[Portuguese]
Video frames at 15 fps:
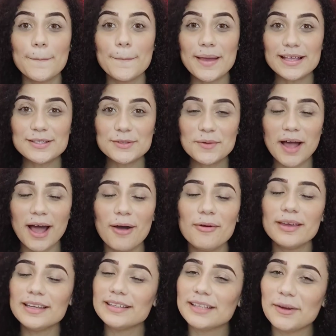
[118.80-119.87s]
Pessoal,
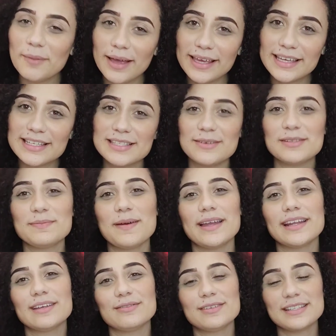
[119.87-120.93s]
então é isso. Eu espero
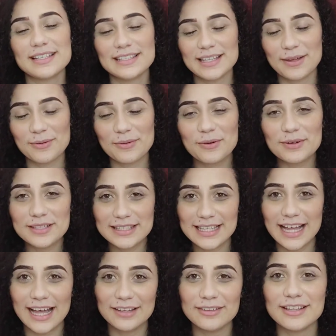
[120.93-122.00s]
que vocês tenham
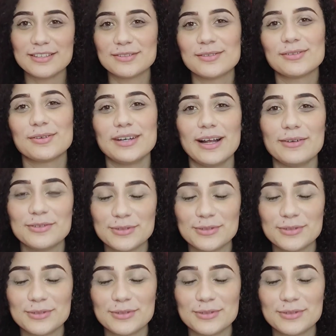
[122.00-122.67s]
gostado desse tutorial